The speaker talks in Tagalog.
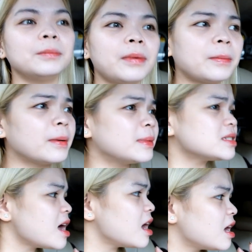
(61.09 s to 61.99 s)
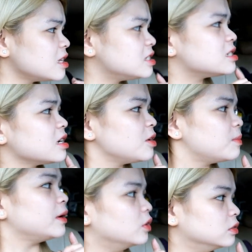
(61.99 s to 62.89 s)
Papa-massage. Ngayon
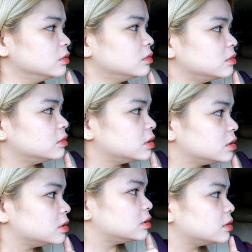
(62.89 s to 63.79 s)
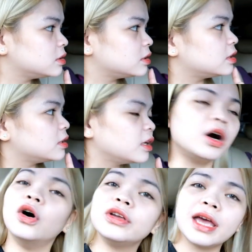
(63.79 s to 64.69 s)
ba yun? Ano?
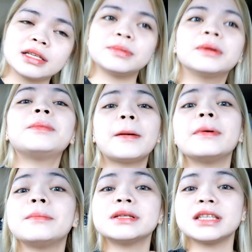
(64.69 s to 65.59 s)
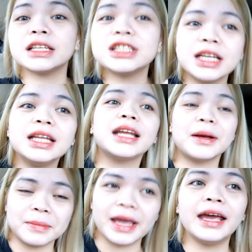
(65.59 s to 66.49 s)
Oh yes, magpapa-massage din
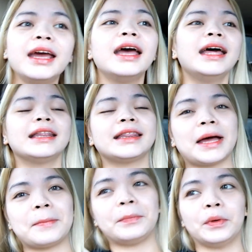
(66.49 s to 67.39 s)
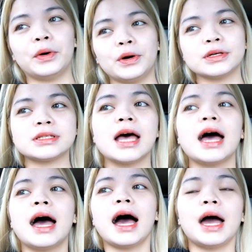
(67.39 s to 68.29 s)
kami. Tapos,
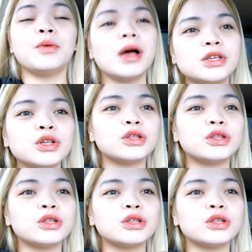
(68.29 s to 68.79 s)
I want you